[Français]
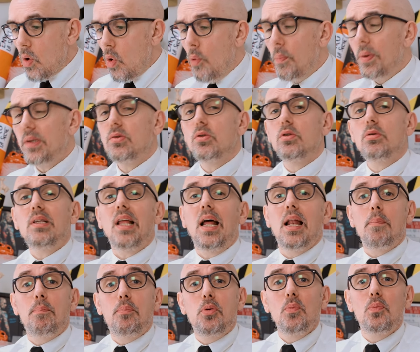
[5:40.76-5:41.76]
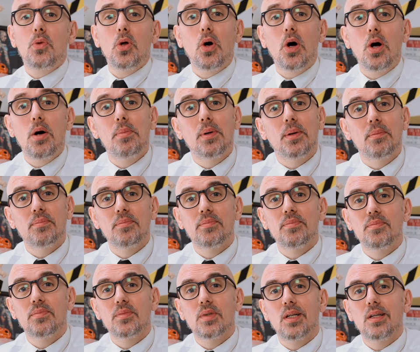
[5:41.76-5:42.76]
On passe tout de suite à la pub de robe.
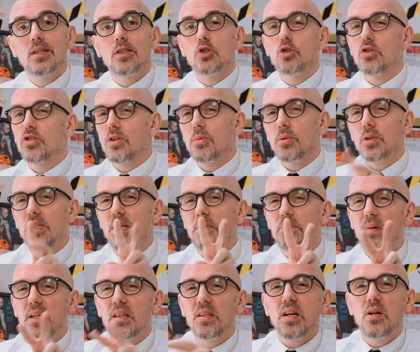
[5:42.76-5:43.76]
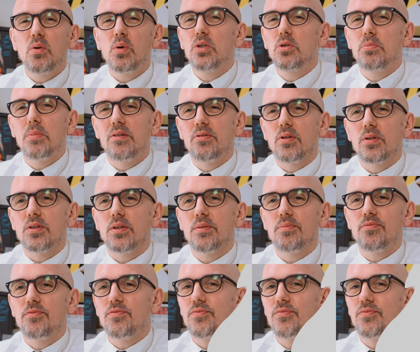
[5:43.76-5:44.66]
Euh, justement, qui est pas très loin du bas-ventre.